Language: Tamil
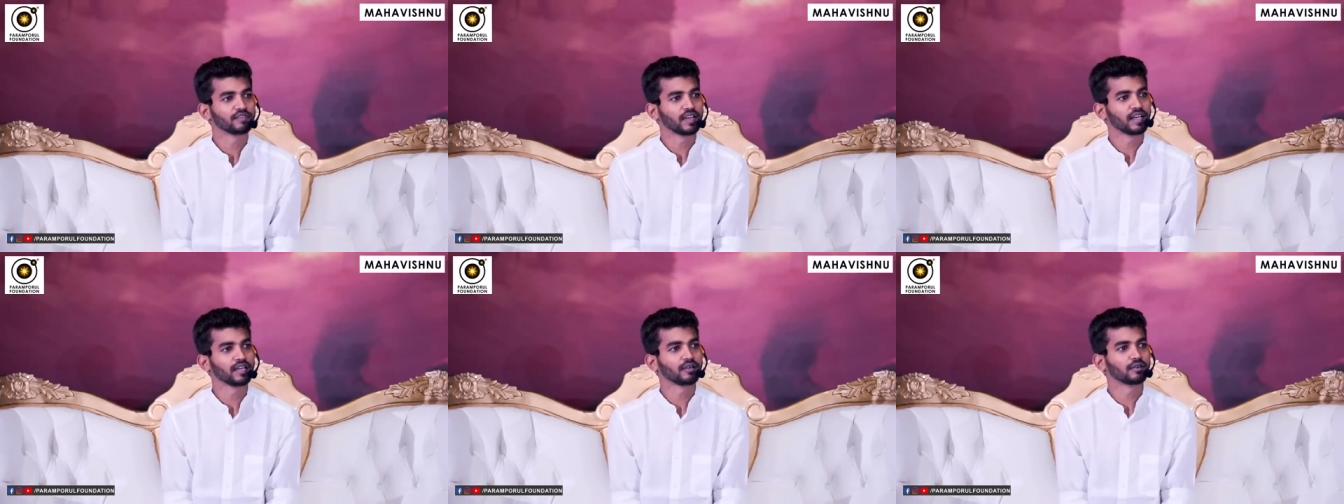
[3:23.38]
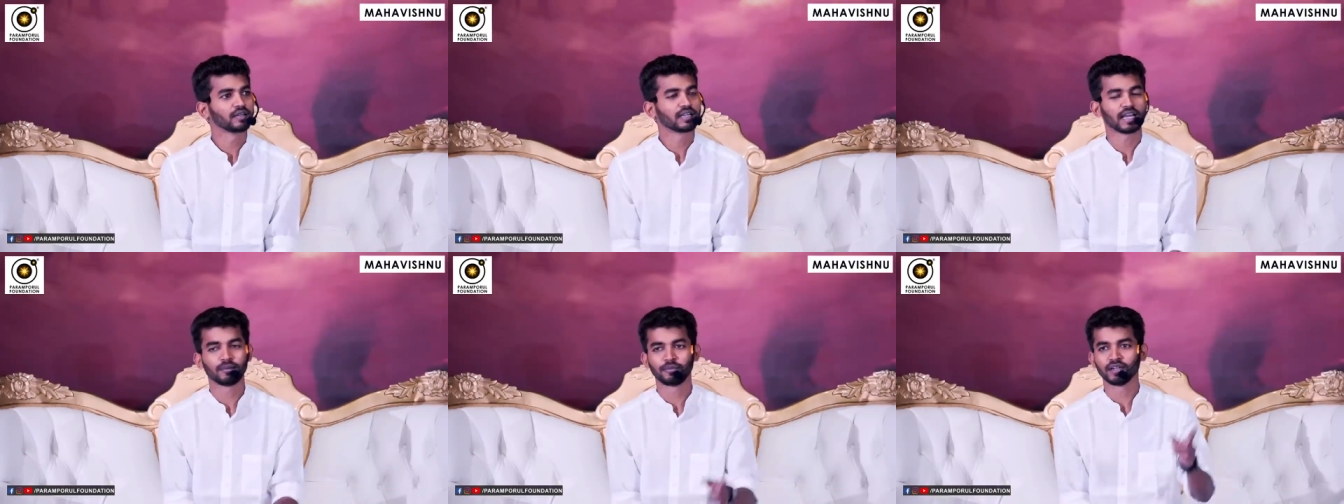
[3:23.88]
வெரி குட்
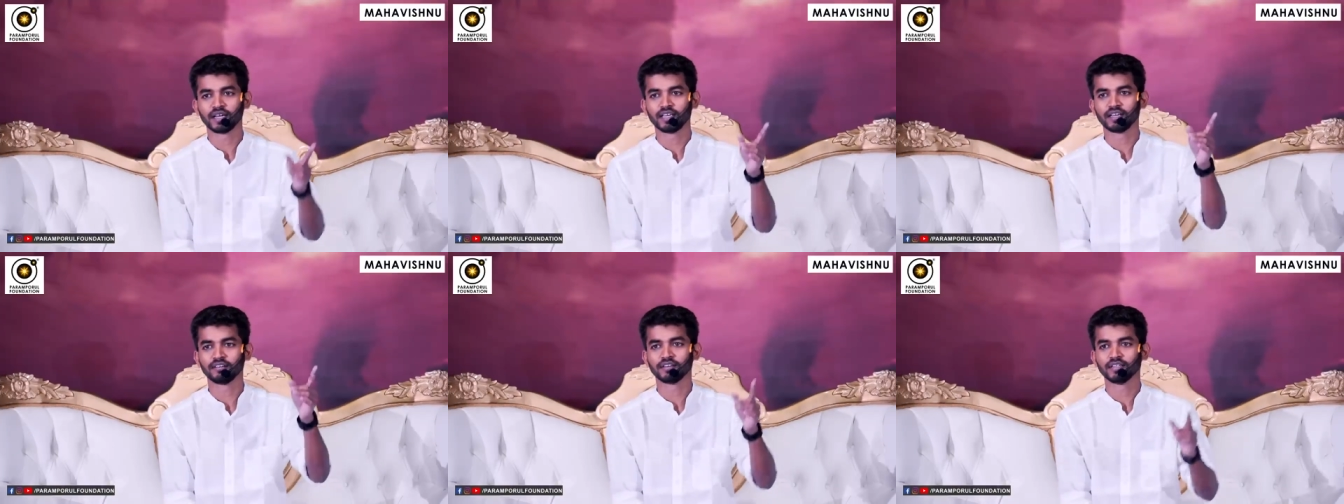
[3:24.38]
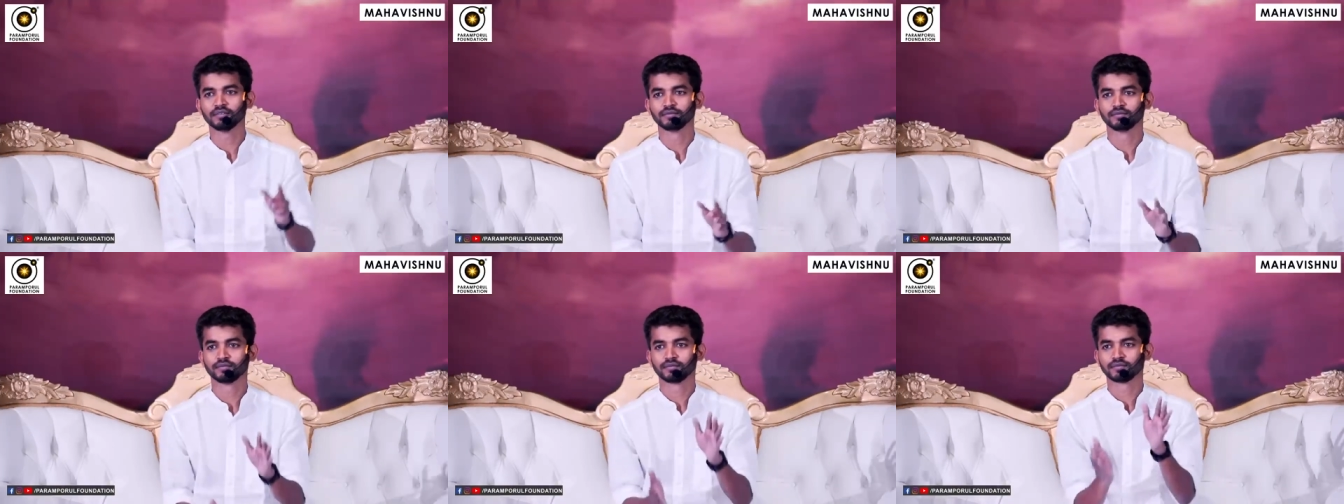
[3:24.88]
கிளாப் பண்ணுங்க ஐயாவுக்கு
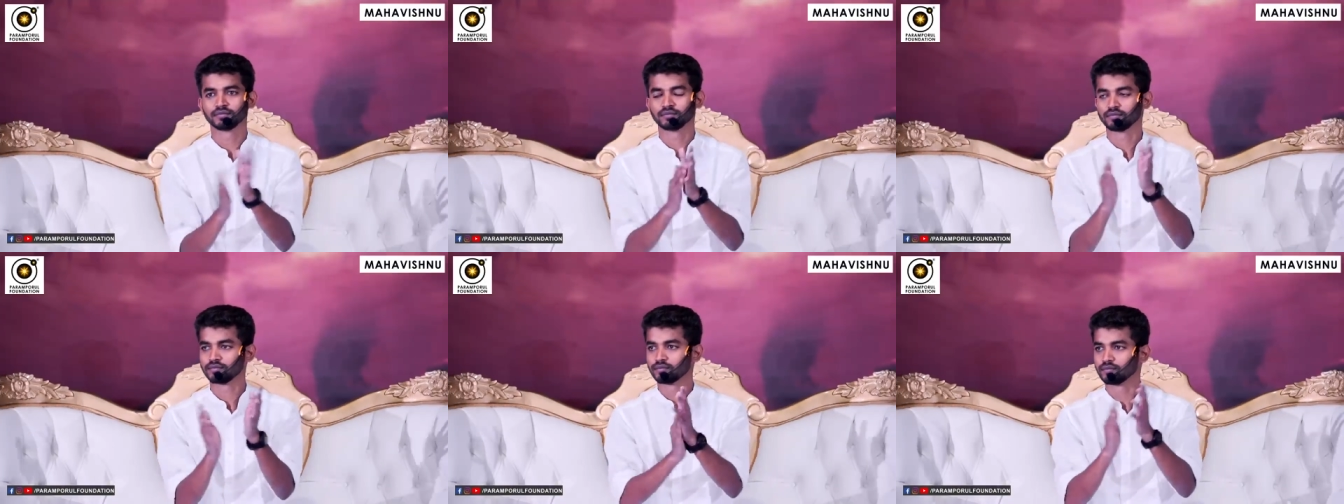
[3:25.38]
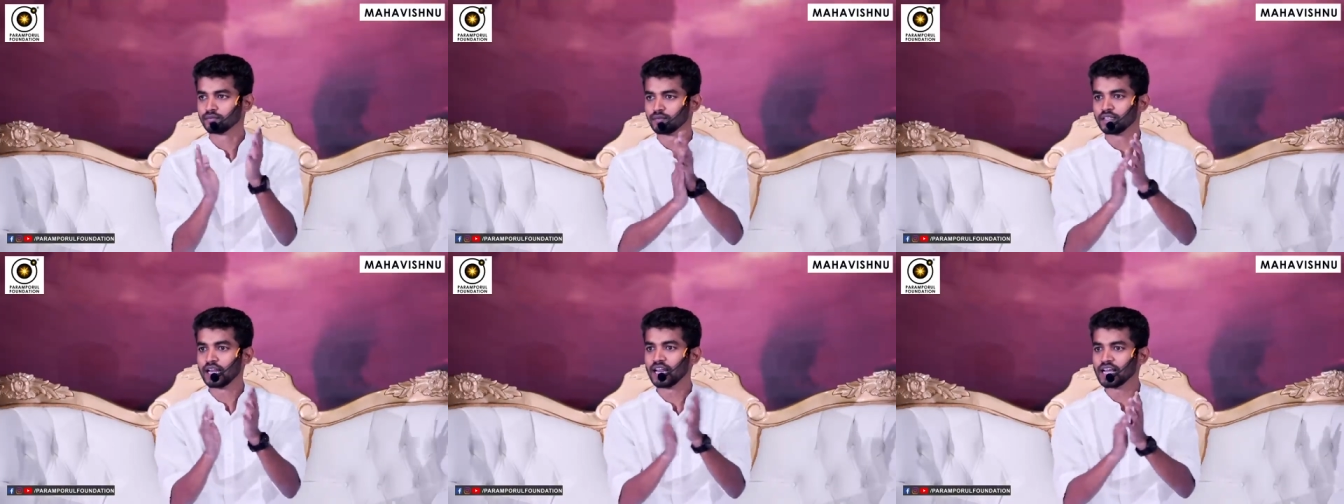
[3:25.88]

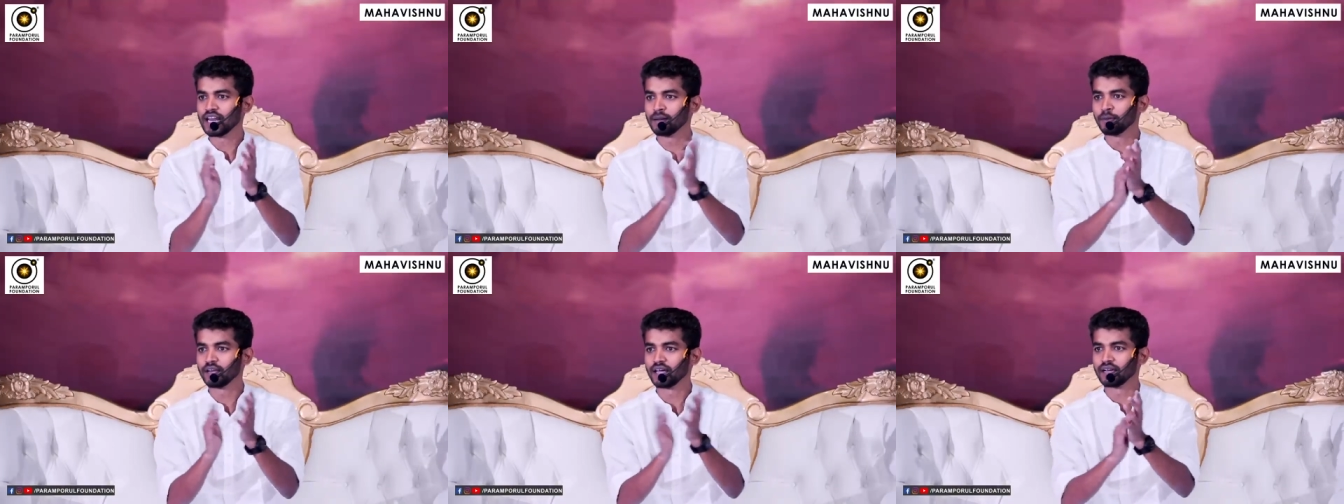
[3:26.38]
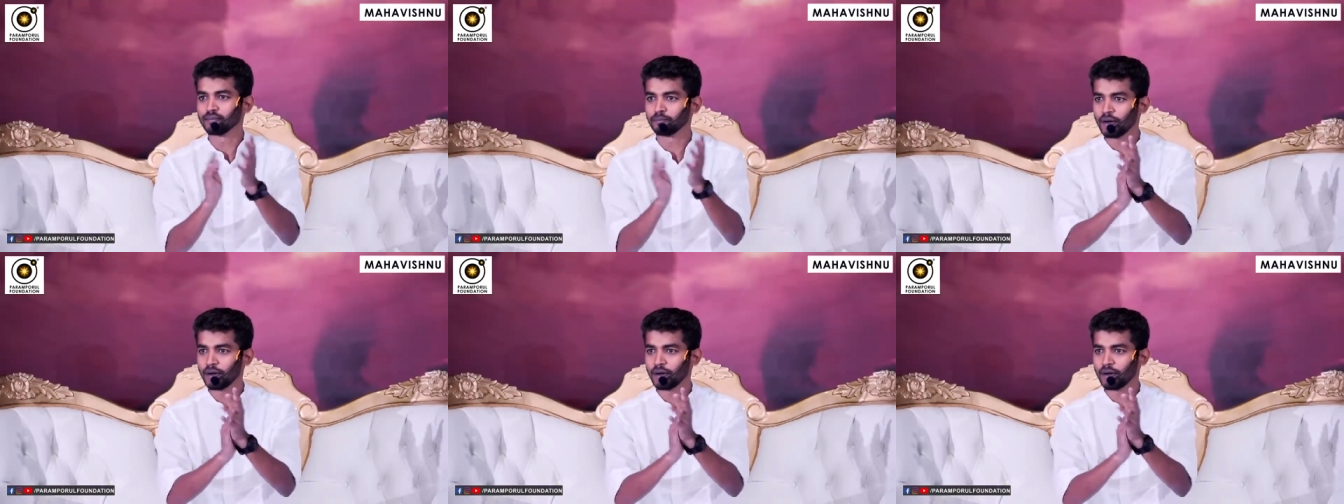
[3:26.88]
நல்லா கிளாப் பண்ணலாம்